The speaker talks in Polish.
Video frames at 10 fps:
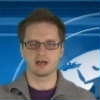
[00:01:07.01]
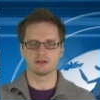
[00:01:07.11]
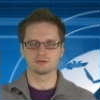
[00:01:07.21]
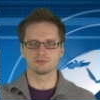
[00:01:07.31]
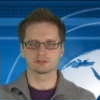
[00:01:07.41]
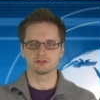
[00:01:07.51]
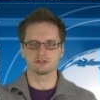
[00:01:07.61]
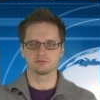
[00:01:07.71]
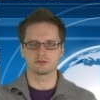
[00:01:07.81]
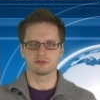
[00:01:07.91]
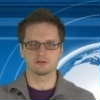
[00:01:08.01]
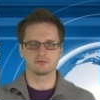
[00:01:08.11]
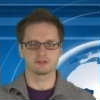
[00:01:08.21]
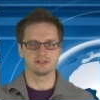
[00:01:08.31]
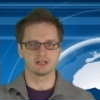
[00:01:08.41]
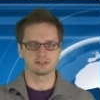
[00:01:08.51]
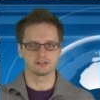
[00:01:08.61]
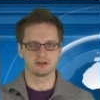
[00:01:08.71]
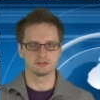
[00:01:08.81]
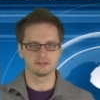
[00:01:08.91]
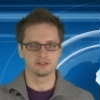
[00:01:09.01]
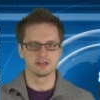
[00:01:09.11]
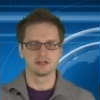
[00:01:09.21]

ale odłożono ich premierą o kilka tygodni.